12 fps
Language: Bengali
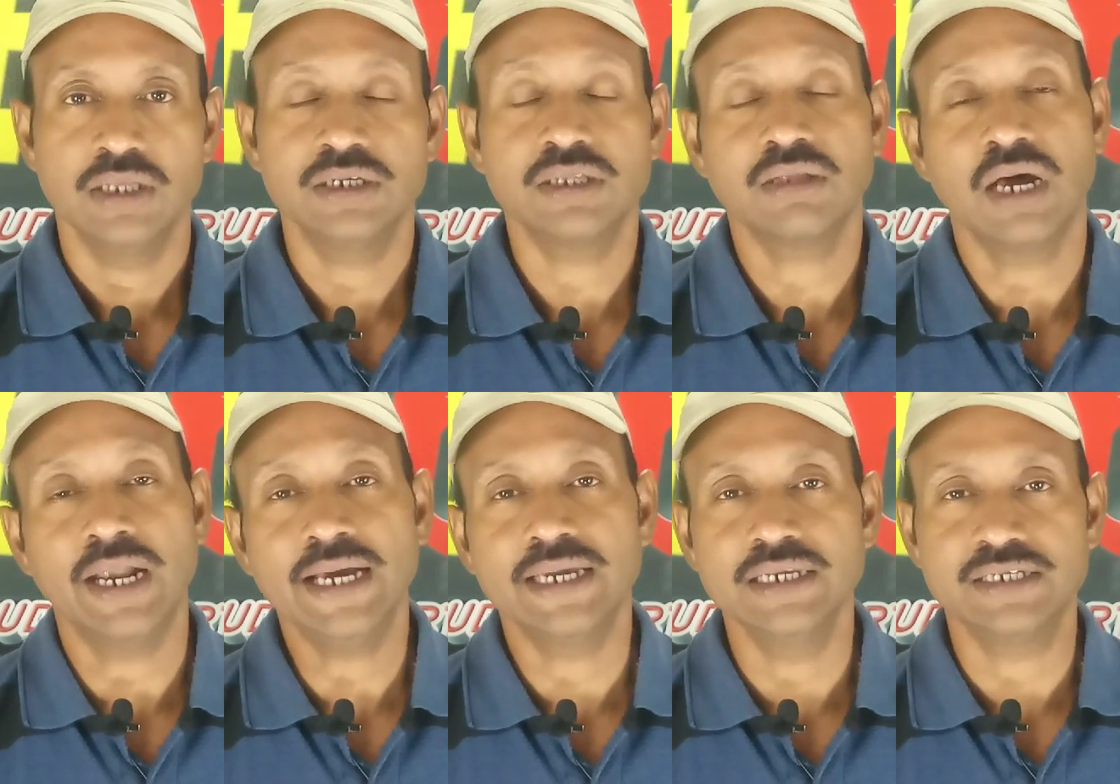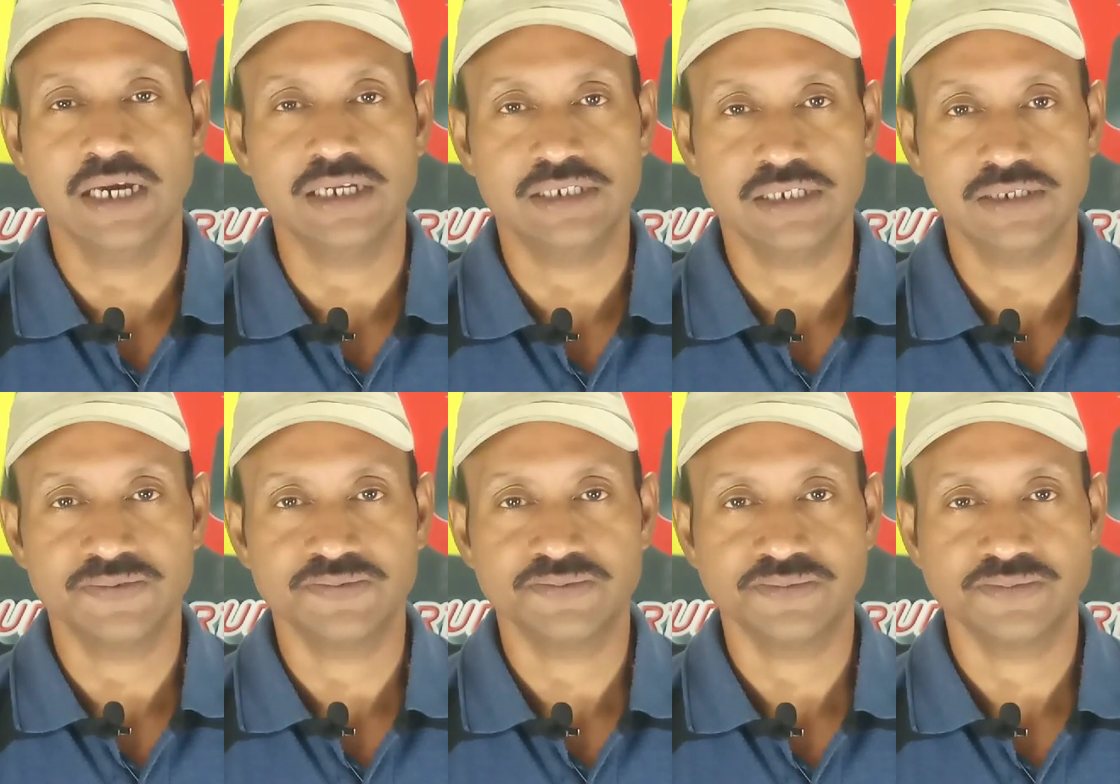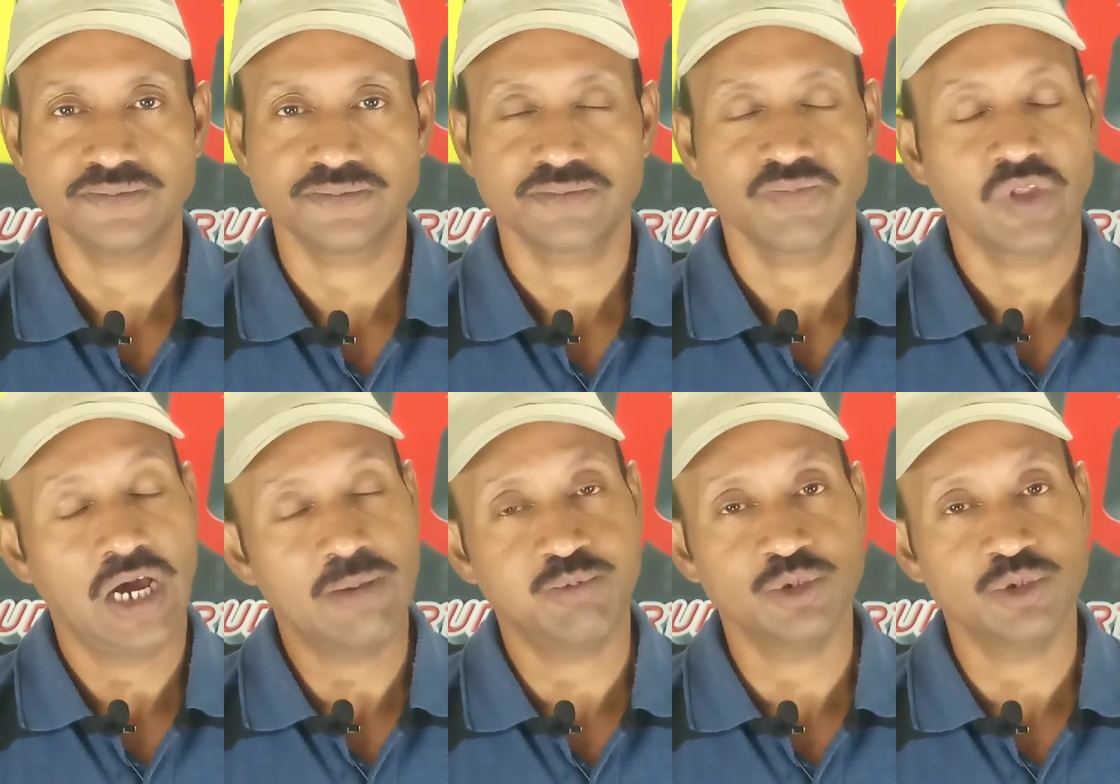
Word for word: যে তারা কি চাইছে আর